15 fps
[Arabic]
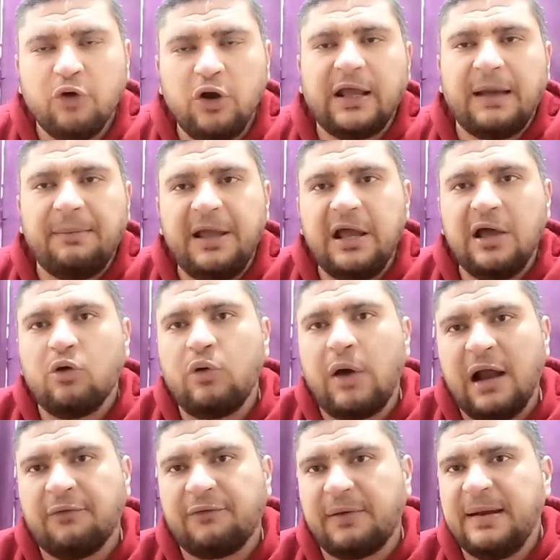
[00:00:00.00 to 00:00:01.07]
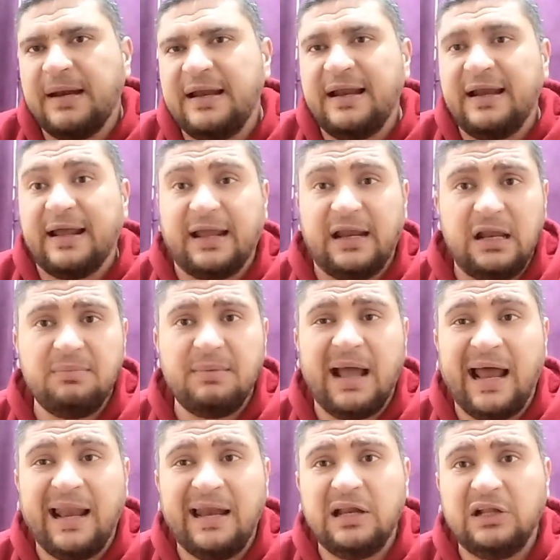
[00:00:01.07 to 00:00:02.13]
في كابيرو وعارف كمان ان احنا اتكلمنا
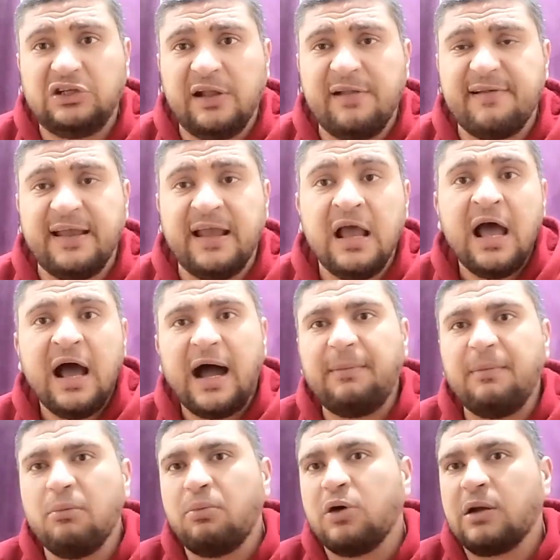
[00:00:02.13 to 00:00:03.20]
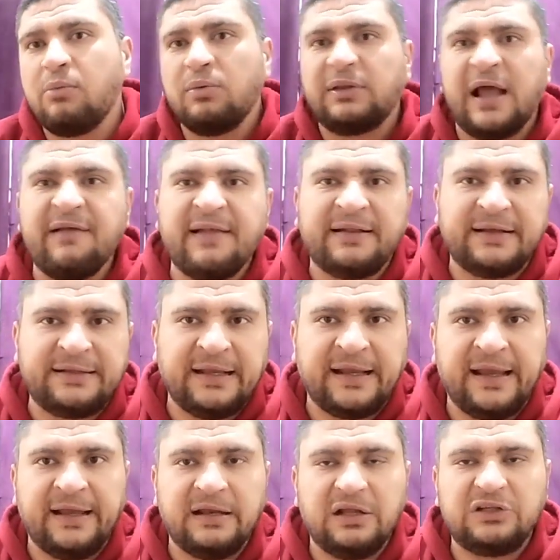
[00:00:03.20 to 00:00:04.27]
على ان تشيلسي عمل مباراه ممتازه
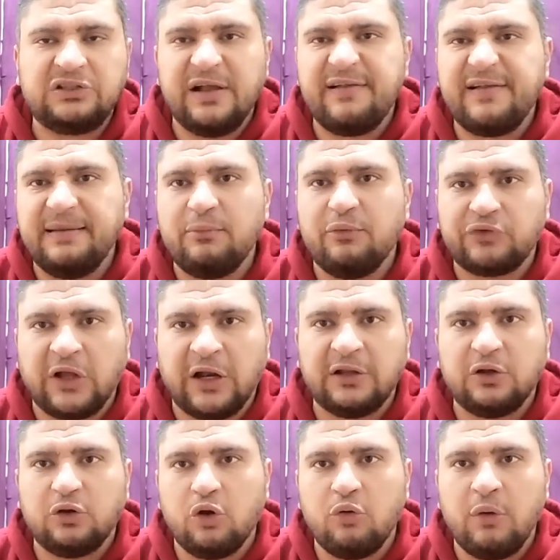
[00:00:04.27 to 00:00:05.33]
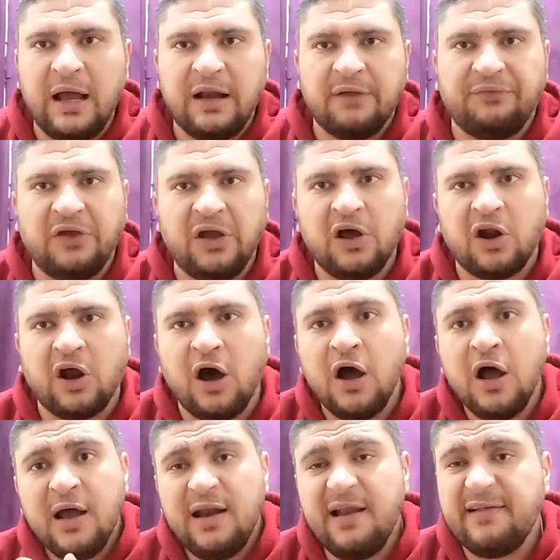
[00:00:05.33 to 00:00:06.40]
تكتيكيا تشيلسي مفترض ان هو عارف
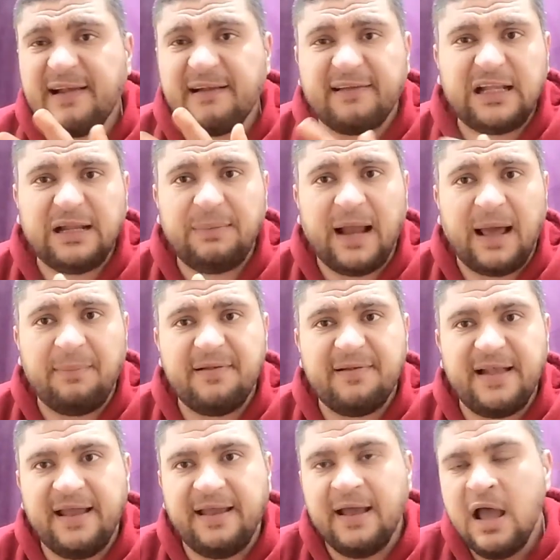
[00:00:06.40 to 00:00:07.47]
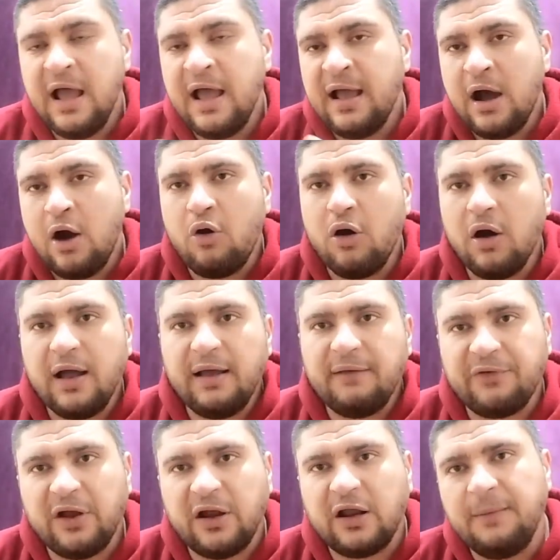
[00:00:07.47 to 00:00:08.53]
يقرا لسه السيتي بيلعب ازاي
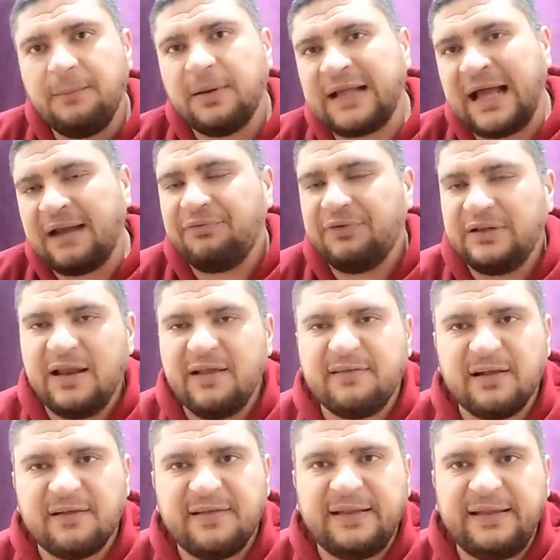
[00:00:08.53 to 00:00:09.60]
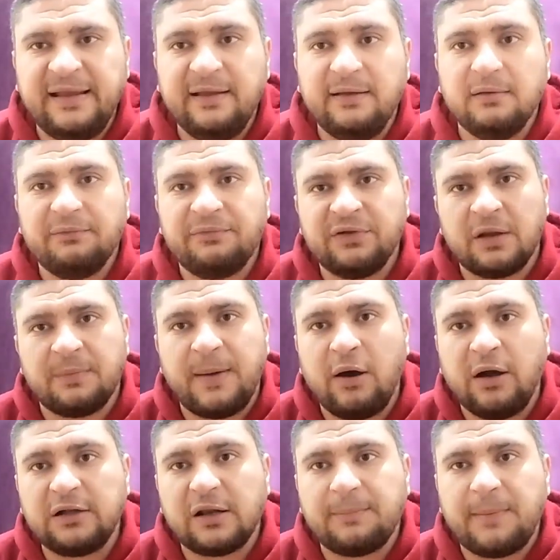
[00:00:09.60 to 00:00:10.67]
هو فرانك لامبرد عارف ان ليستر سيتي في ال 4
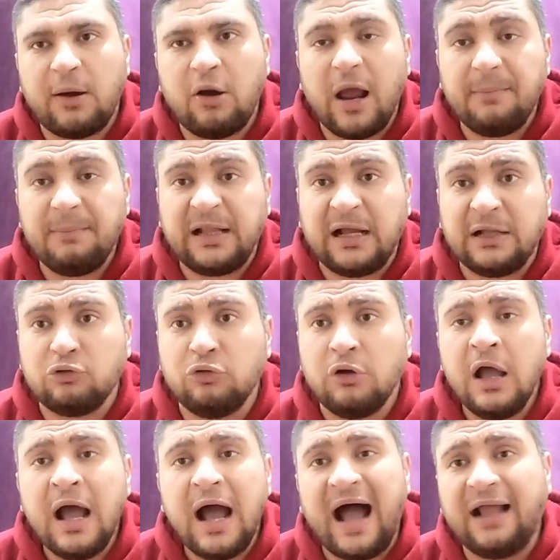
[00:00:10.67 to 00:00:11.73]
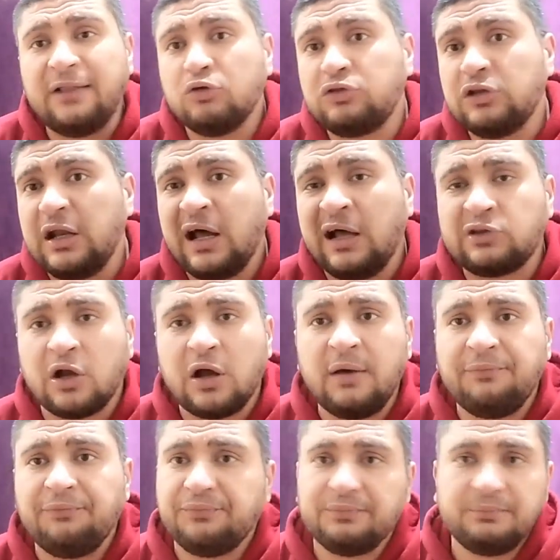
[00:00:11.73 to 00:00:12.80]
1 4 1 بتاعته عنده اثنين
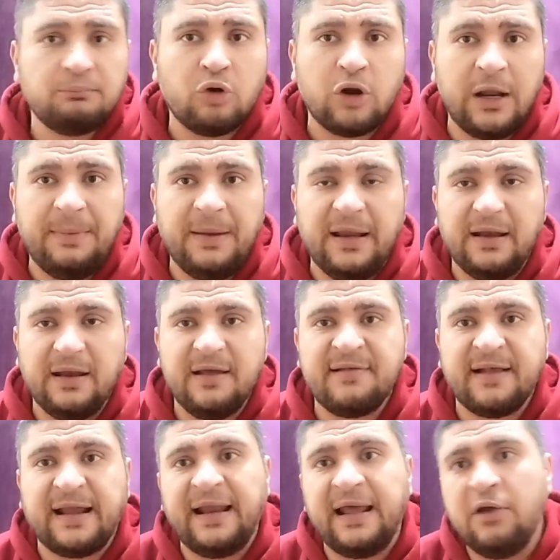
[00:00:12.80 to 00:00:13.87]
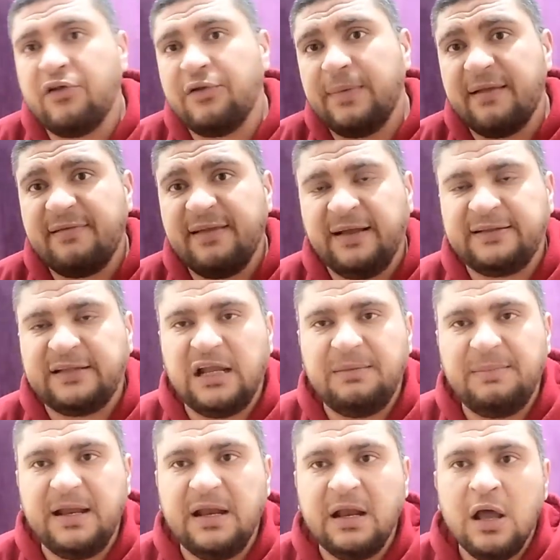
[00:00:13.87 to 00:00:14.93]
اطراف مرعبين اذا كان ايوزي بيريز ناحيه
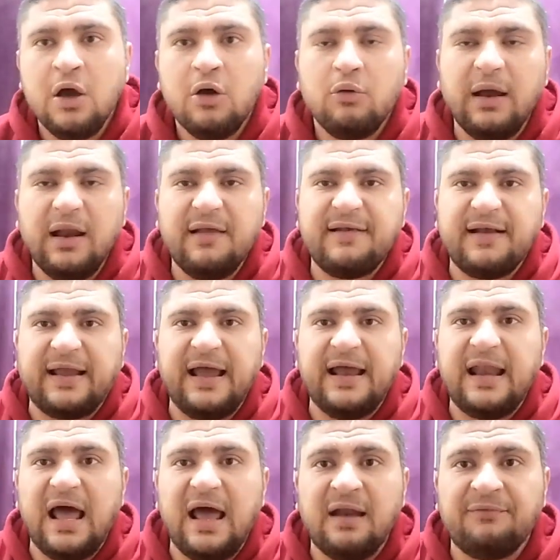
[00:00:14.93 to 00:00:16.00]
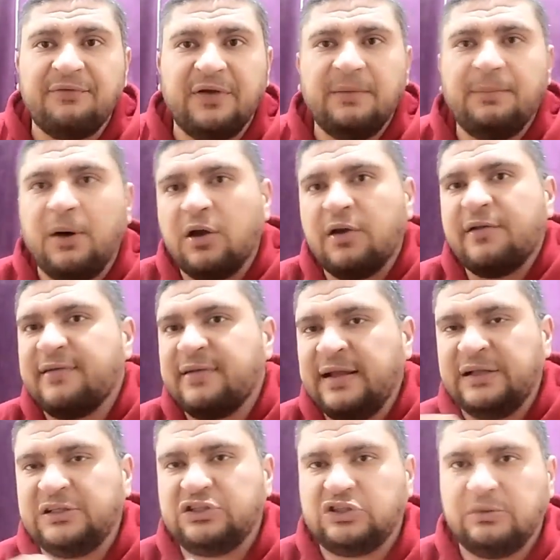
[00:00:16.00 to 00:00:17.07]
اليمين ولا اذا كان هارفي بارنز
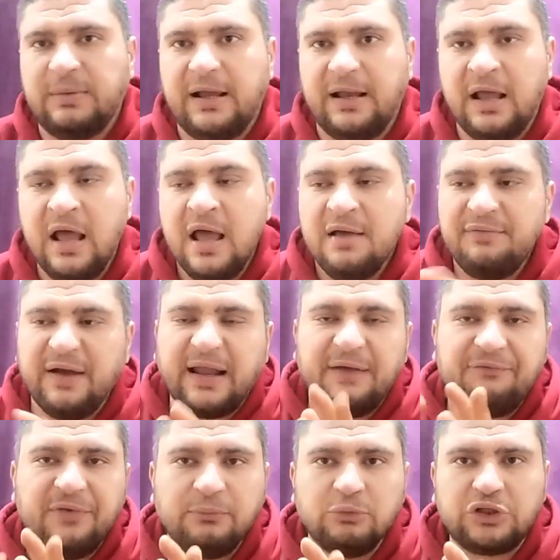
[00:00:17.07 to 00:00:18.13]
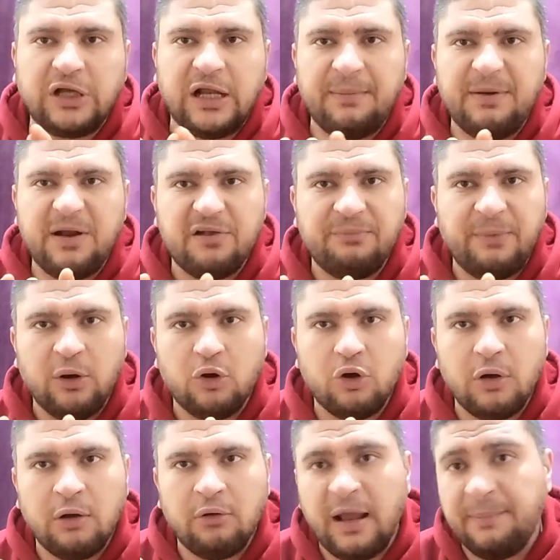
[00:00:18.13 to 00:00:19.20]
ناحيه الشمال فكان في مشكله بالنسبه له ان
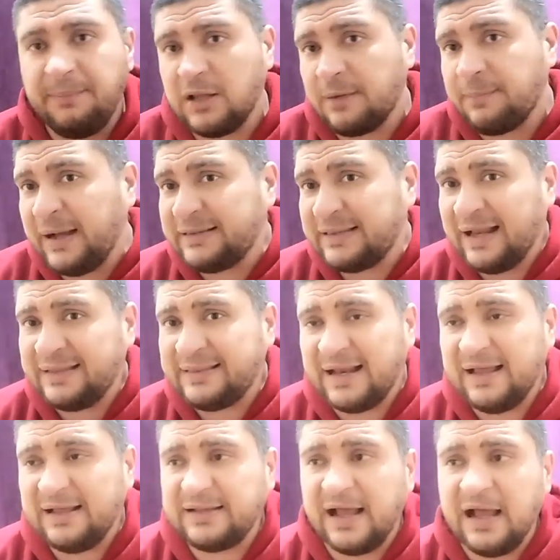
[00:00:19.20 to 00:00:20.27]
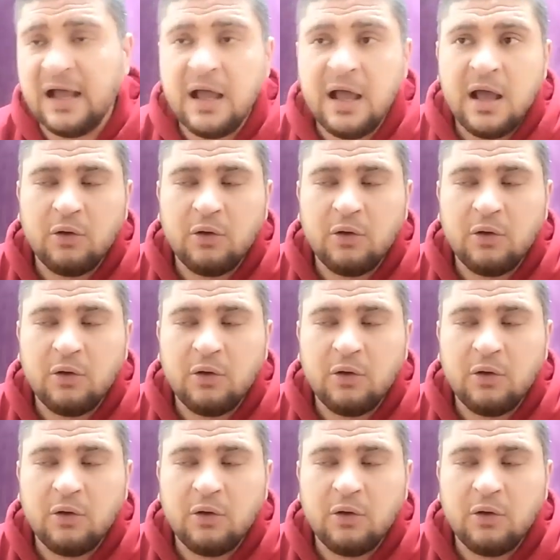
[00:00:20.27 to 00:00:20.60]
هو لو لعب بال 4 3 3